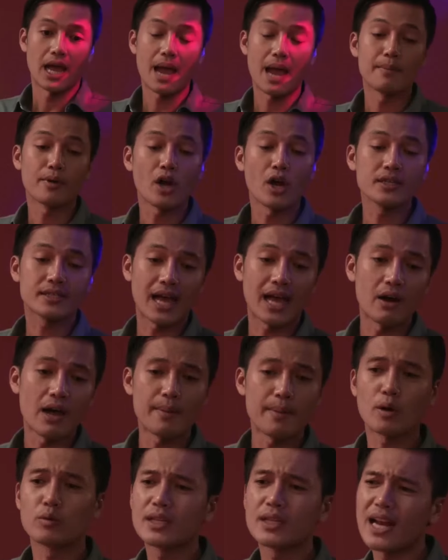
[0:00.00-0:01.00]
em nói sao
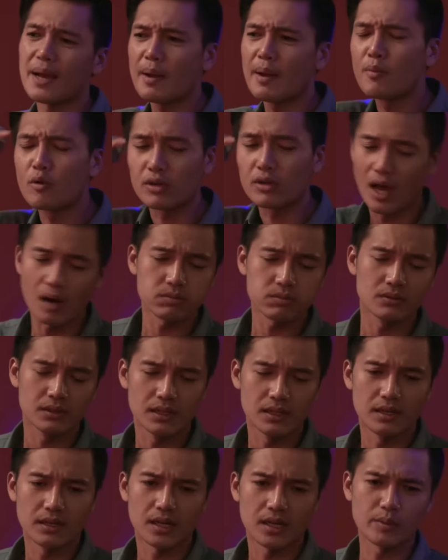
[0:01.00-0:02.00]
em không thích làm bánh bột
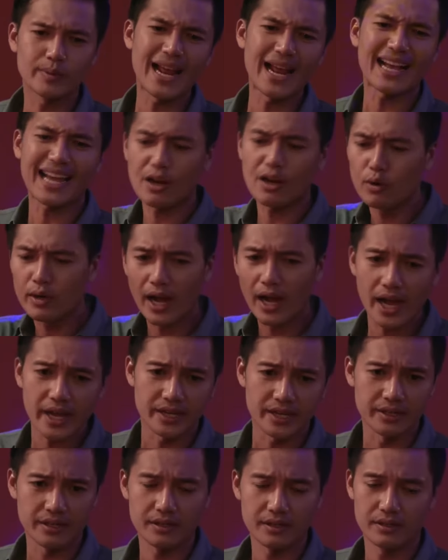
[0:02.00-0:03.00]
lọc không thích hát
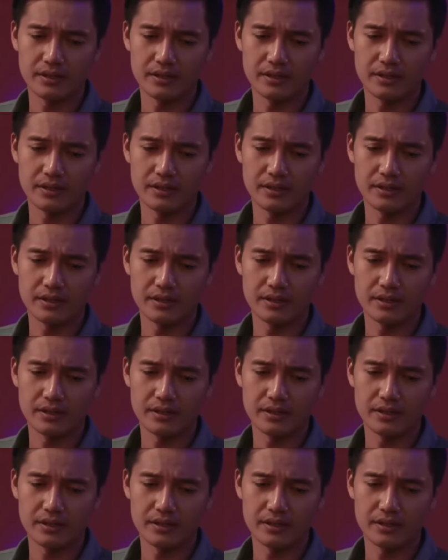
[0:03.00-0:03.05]
karaoke